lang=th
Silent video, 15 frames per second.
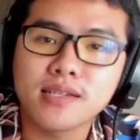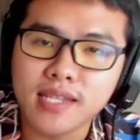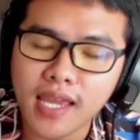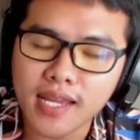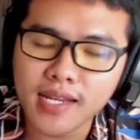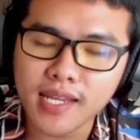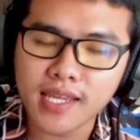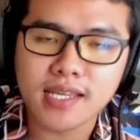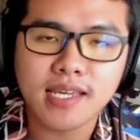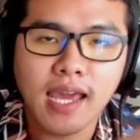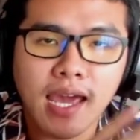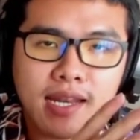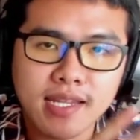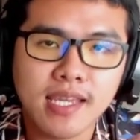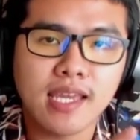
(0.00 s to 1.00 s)
เทคนิค
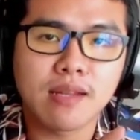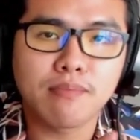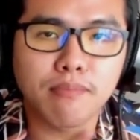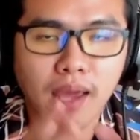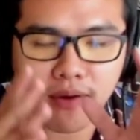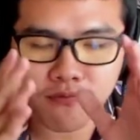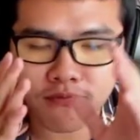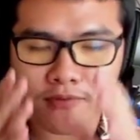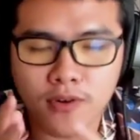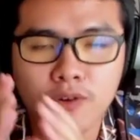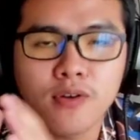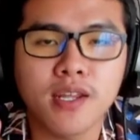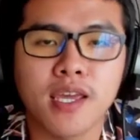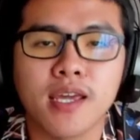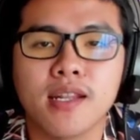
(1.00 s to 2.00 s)
การเทรดแบบ
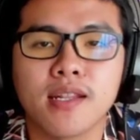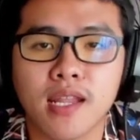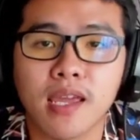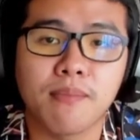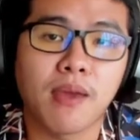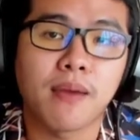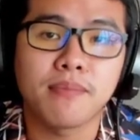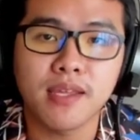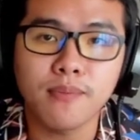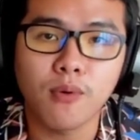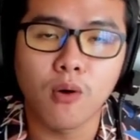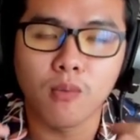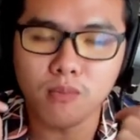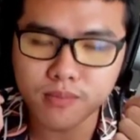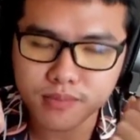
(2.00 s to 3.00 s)
follow ten ในแบบที่ผ
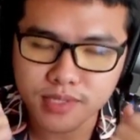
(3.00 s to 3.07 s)
ม